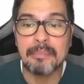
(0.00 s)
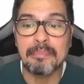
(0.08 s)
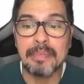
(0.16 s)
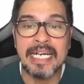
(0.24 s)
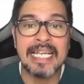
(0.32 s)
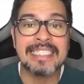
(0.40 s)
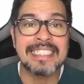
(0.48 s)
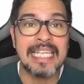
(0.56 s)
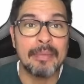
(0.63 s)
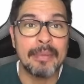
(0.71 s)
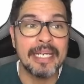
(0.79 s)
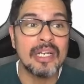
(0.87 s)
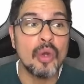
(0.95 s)
Para
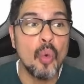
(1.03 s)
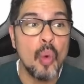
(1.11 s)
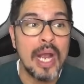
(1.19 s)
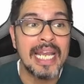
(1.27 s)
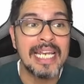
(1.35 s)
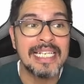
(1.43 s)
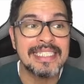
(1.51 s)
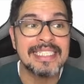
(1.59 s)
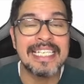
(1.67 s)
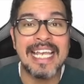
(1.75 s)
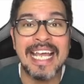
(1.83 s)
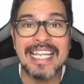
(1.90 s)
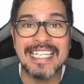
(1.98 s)
saber cuál es
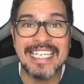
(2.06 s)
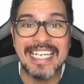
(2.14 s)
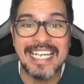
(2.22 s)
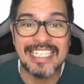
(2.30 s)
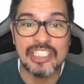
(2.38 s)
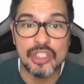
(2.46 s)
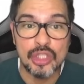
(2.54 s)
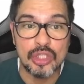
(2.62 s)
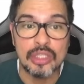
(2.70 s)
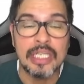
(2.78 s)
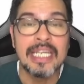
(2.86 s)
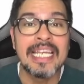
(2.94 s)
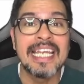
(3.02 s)
la dirección